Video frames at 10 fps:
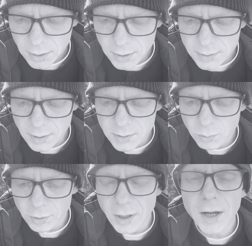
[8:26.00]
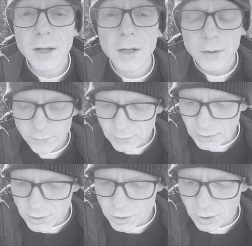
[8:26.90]
I zasłona w
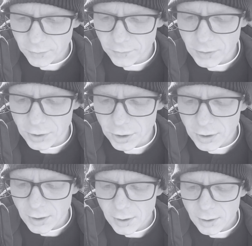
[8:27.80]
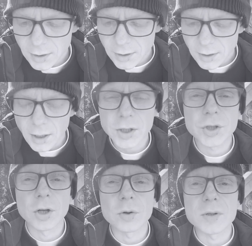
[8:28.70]
tejże chwili
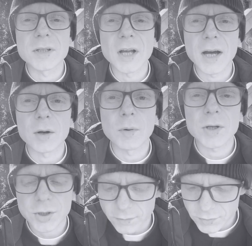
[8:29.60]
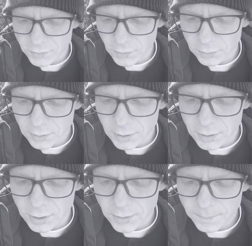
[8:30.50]
aż rozdarła się w
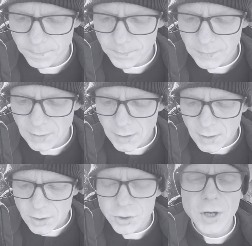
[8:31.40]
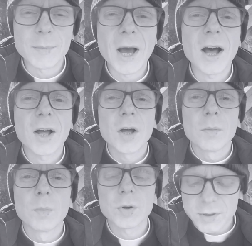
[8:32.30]
świątyni. Ziemia
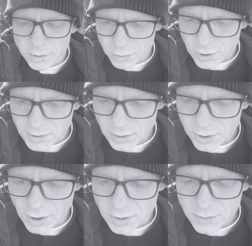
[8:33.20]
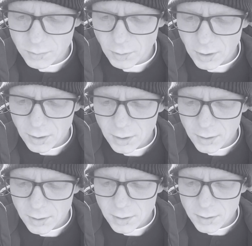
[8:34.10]
mocno się zatrzęsła.
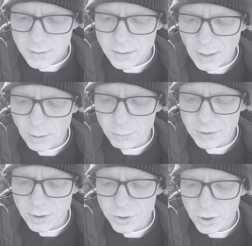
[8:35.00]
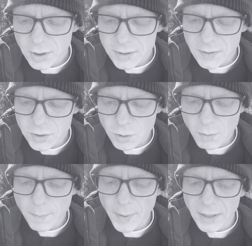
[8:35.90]
Skały też
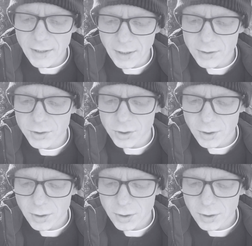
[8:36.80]
zaczęły pękać.